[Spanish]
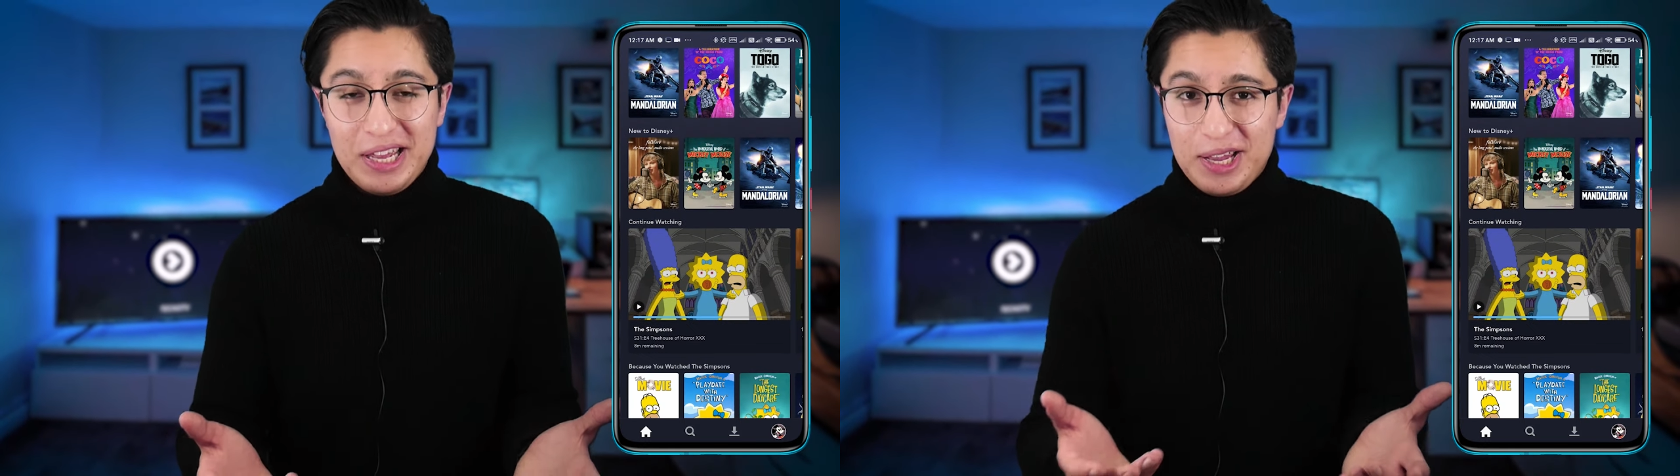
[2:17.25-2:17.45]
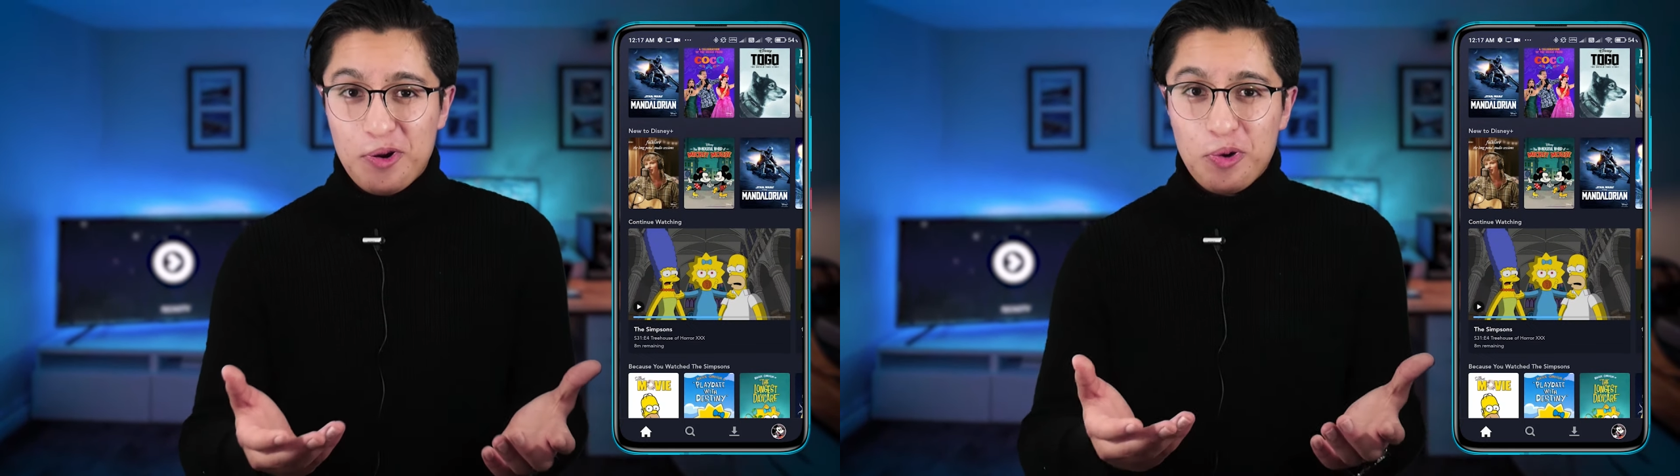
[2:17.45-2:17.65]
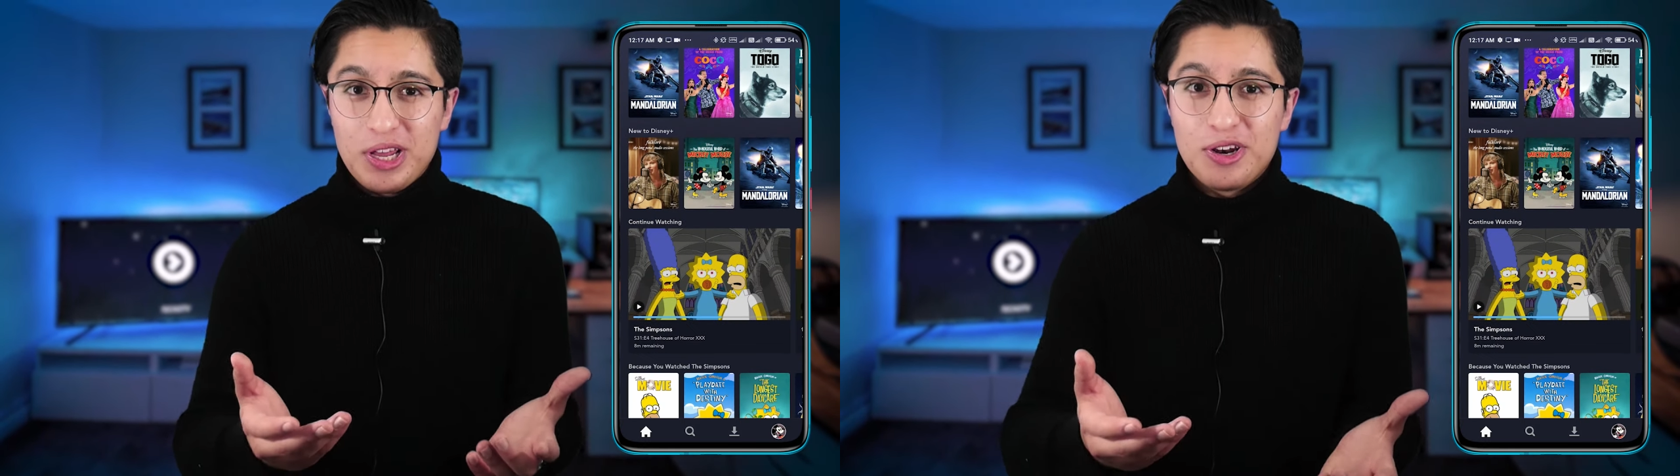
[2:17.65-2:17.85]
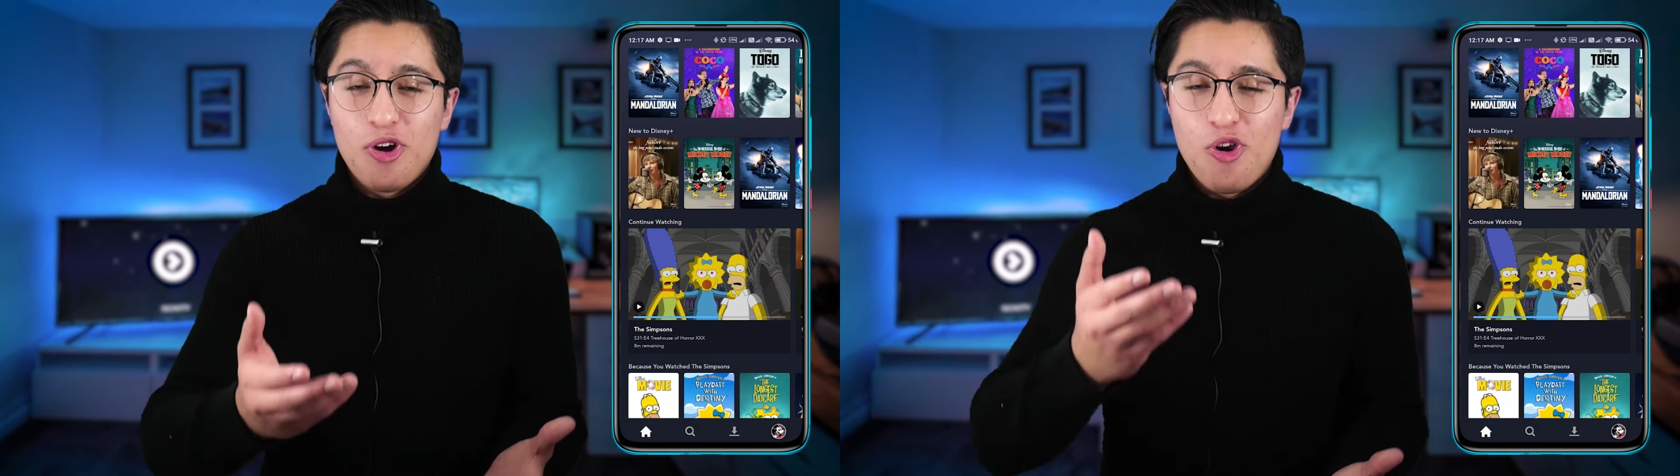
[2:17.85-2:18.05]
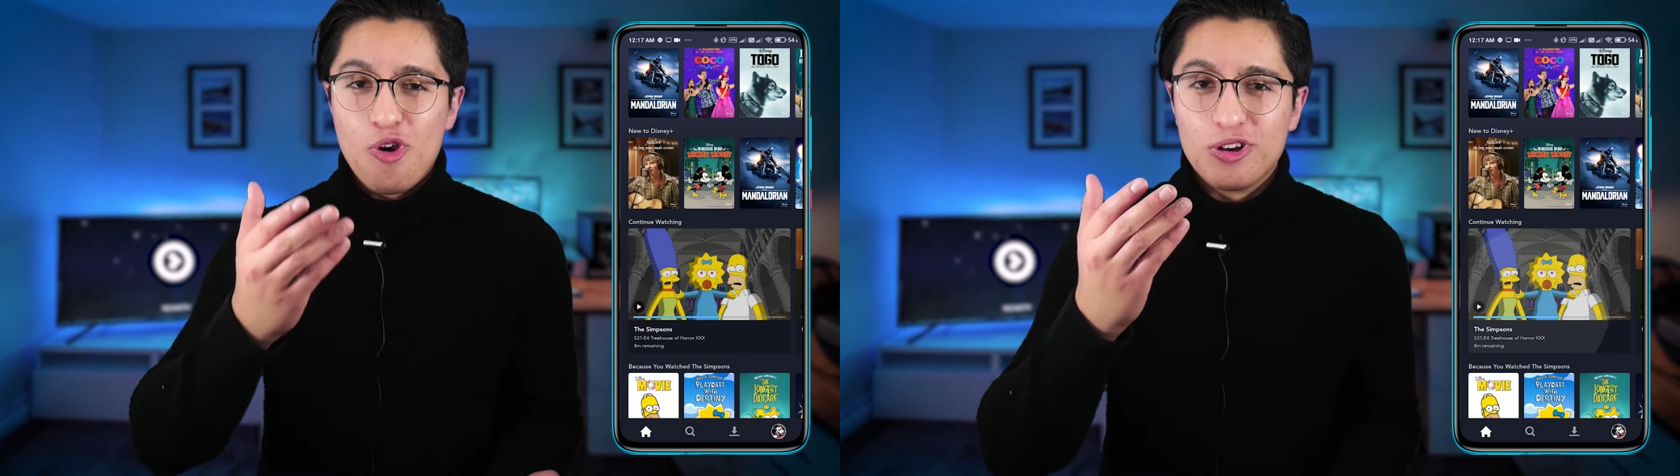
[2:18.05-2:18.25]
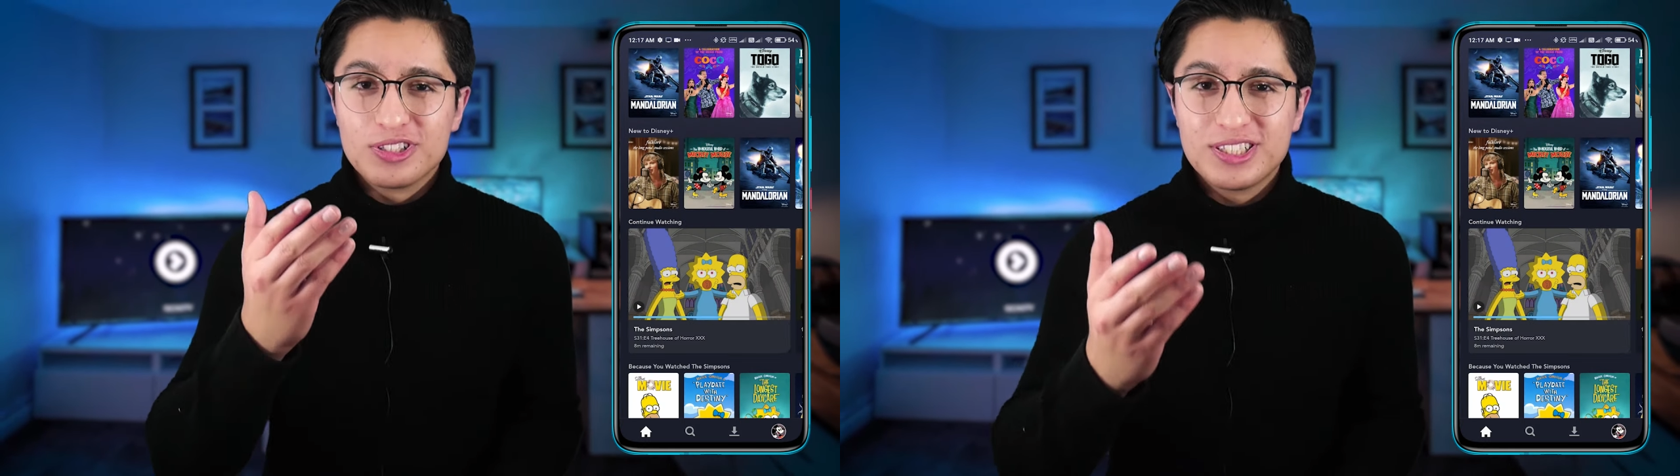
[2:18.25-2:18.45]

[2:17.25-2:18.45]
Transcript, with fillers: incluyendo los